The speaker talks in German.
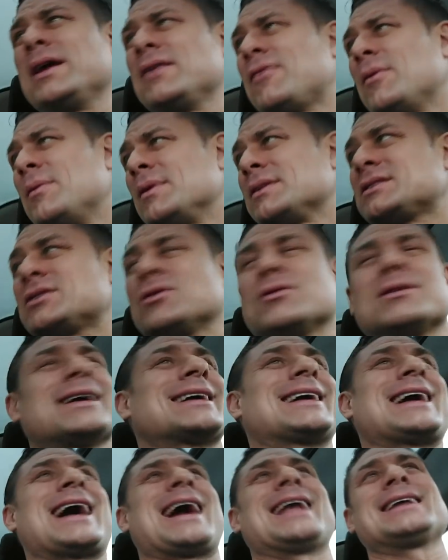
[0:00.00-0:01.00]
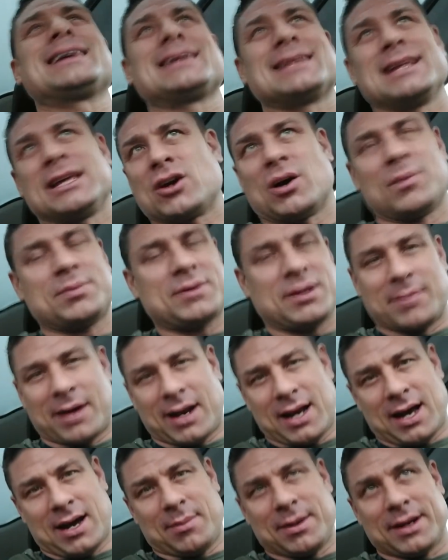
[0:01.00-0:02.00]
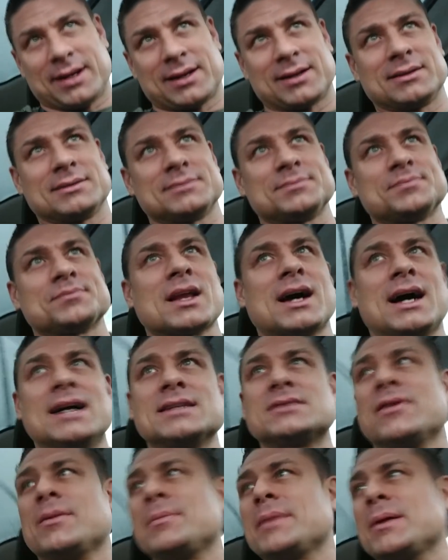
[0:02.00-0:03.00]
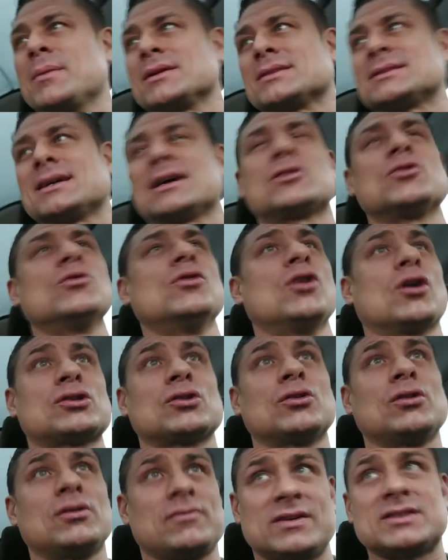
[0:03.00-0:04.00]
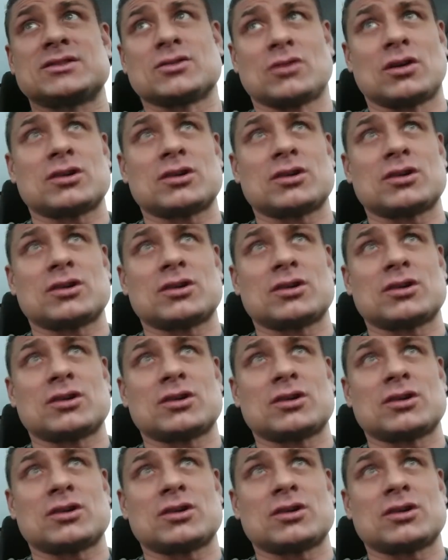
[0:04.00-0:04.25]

Informationen, da kann ich nicht optimal arbeiten. Also wenn mir jemand sagt, du Lotto, willst du